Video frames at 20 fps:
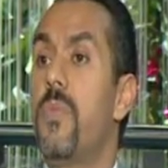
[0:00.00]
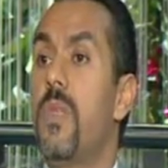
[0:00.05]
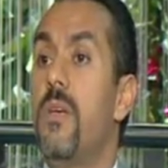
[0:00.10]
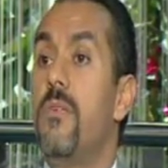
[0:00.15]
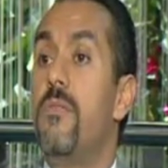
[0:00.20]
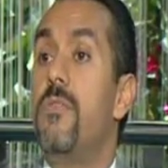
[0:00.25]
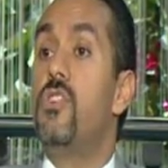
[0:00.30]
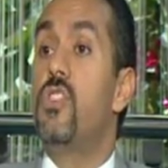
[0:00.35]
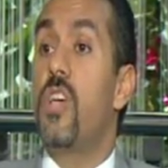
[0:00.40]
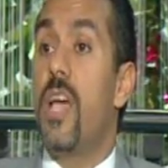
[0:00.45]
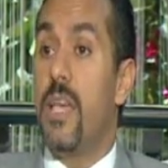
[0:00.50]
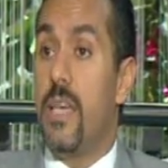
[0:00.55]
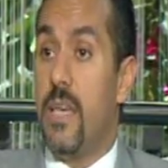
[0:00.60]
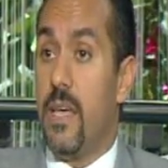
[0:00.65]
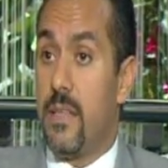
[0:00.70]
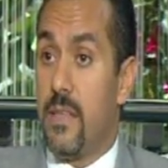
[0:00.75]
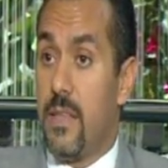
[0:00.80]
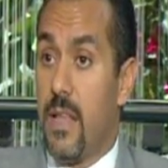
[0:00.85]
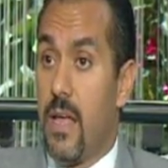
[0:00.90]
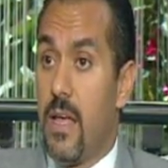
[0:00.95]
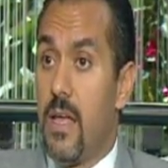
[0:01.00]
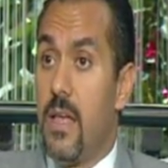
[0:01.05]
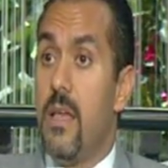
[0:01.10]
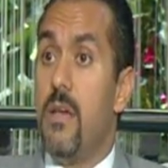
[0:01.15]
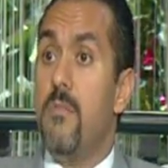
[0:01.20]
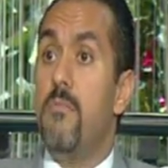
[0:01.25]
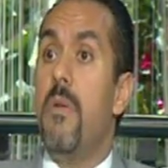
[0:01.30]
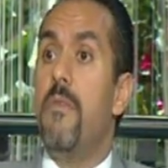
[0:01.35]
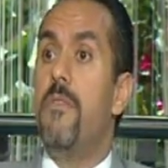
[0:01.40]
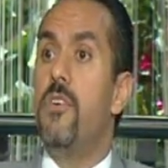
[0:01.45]
في شهيتنا
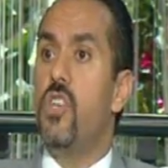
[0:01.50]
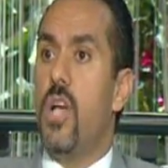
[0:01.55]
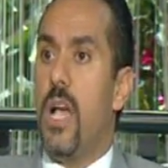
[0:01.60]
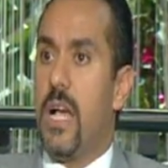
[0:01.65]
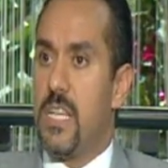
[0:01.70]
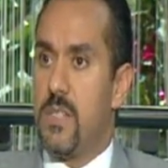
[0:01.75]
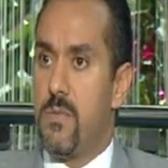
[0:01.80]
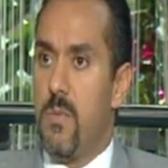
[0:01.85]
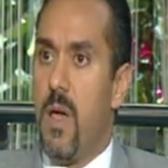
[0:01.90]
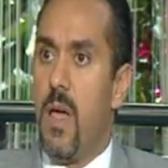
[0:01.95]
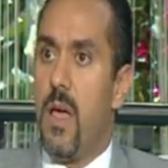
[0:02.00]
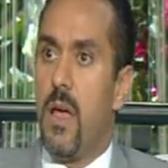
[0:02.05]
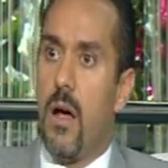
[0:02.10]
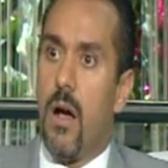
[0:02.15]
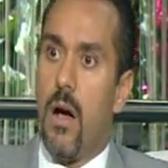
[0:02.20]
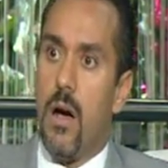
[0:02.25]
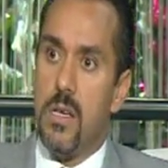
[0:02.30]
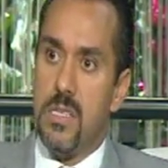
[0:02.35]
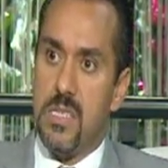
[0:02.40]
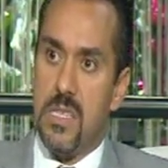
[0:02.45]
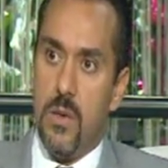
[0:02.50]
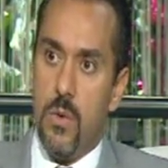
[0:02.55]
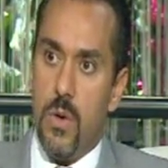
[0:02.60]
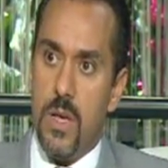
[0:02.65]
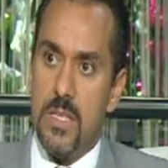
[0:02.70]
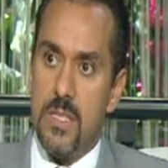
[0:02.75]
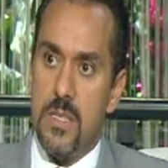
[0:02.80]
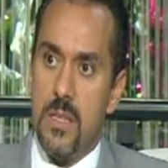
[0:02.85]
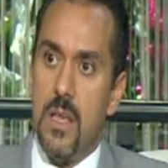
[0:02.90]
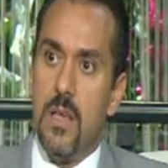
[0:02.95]
مفيش حاجه اسمها انقاص
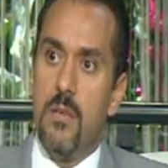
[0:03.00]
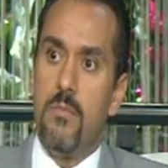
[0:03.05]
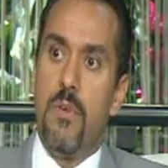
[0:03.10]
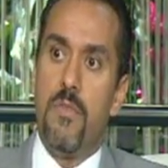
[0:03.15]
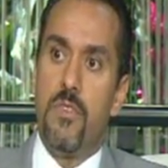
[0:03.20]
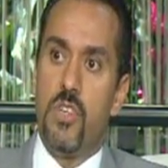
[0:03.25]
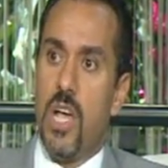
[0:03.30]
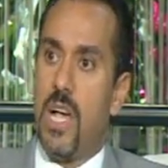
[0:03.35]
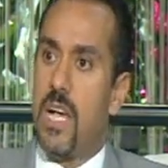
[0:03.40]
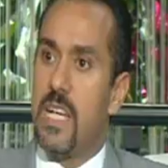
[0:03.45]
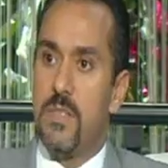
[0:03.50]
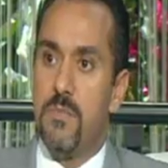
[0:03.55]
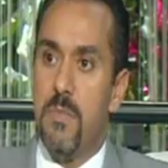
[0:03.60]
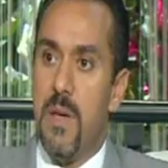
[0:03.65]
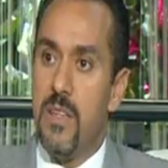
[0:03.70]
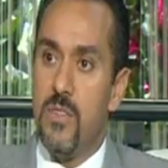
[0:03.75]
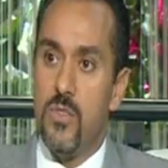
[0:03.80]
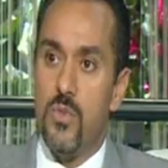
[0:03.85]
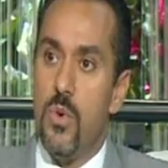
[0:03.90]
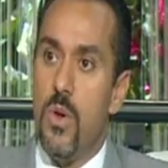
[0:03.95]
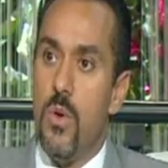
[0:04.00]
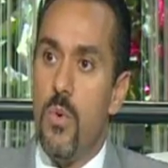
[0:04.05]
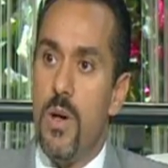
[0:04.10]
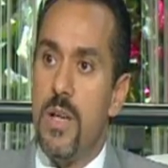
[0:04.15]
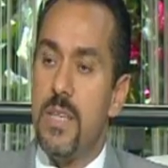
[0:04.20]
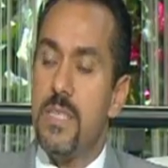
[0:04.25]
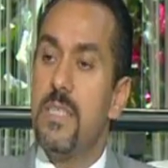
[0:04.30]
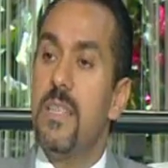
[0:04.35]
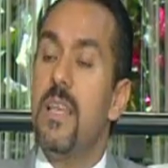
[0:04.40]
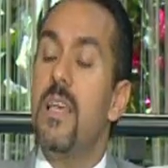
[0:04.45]
الوزن مفيش حاجه اسمها نزول
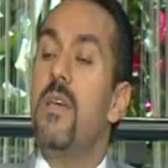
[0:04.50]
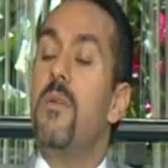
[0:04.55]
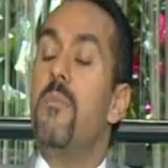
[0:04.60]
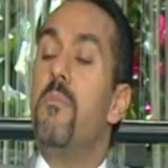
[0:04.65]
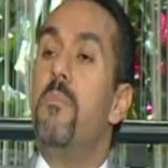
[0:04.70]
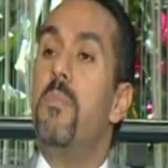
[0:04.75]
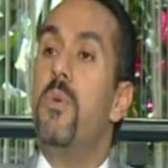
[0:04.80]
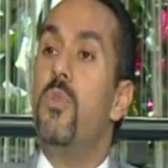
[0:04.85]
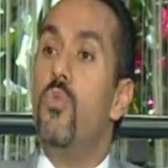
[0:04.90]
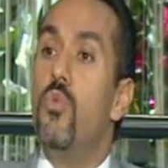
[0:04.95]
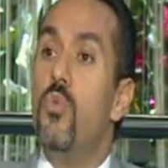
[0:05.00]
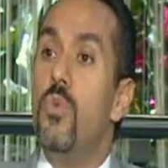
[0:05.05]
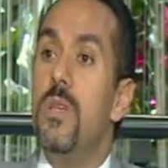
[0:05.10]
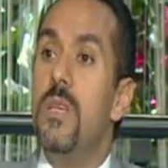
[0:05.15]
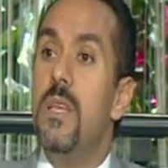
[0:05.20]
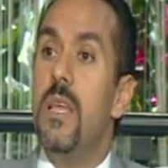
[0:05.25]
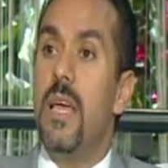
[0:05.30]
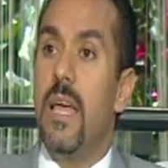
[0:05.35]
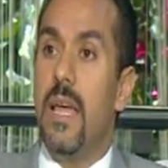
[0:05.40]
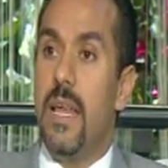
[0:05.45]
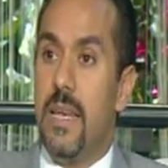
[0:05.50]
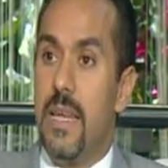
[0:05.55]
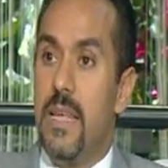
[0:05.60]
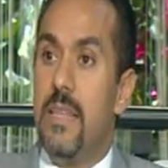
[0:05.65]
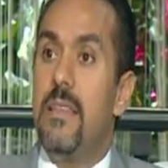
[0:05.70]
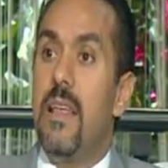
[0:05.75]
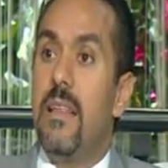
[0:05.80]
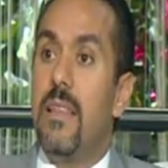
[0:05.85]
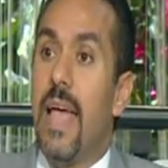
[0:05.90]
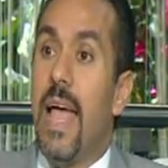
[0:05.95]
الوزن بدون ان
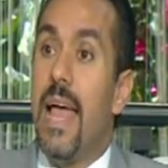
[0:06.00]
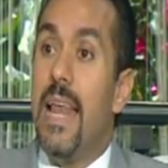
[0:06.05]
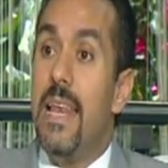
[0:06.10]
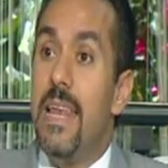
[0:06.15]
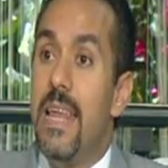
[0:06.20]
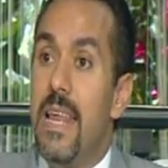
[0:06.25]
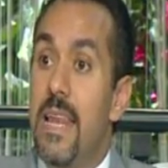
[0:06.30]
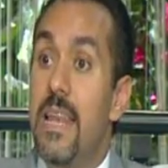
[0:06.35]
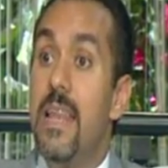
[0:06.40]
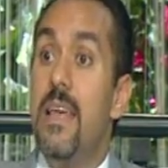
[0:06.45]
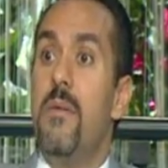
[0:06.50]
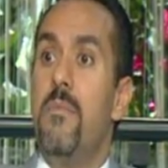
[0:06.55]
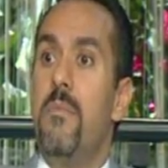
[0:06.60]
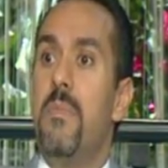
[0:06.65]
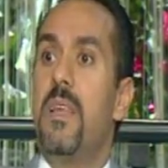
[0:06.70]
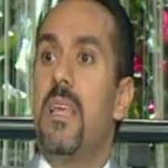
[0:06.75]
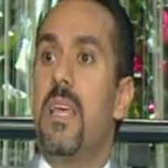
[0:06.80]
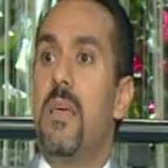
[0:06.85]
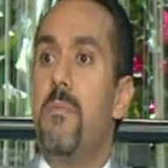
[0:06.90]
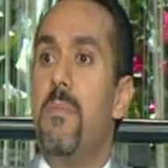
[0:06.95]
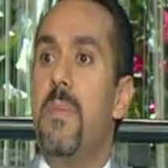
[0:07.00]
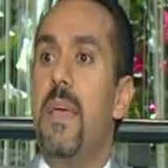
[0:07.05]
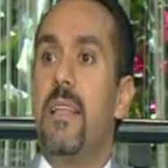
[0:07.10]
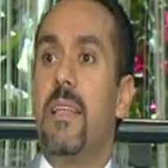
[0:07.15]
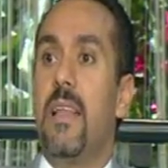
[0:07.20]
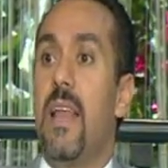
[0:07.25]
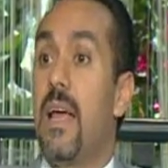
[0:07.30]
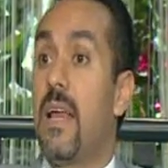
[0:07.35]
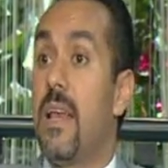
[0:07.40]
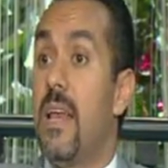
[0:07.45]
انت تقلل من كميات
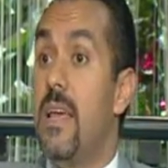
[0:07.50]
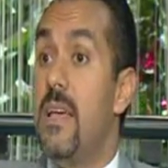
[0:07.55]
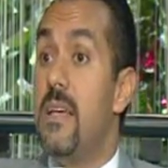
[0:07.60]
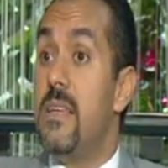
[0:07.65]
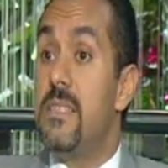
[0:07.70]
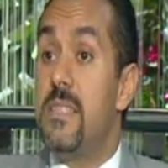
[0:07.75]
الاكل, الأكل.